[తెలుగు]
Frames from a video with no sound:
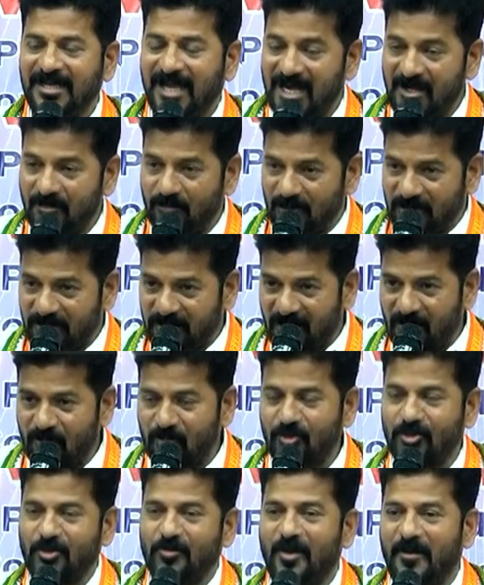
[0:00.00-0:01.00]
కానీ మొత్తం
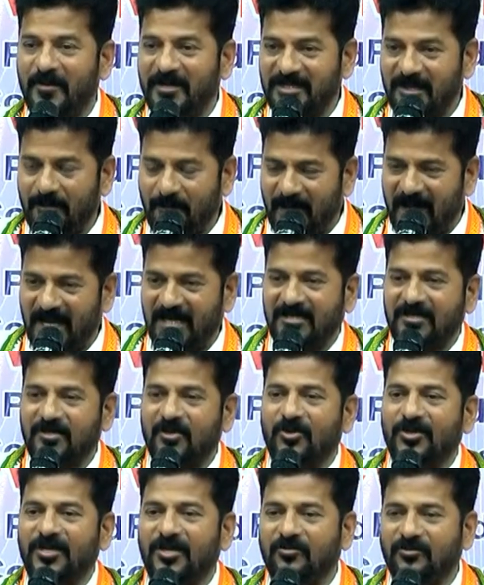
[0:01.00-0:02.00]
కుటుంబం అంతా
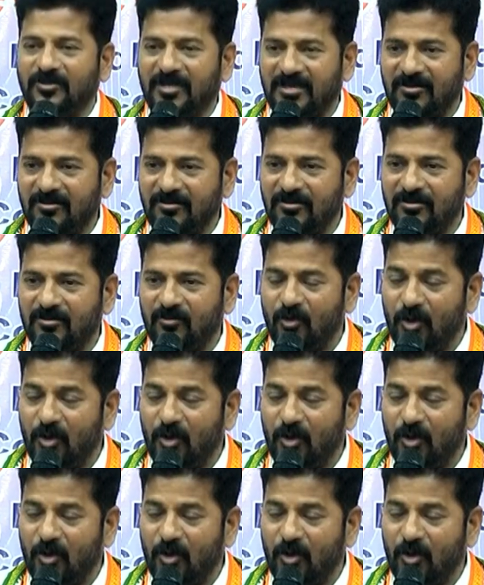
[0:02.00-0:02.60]
పాలనలోనే ఉన్నారు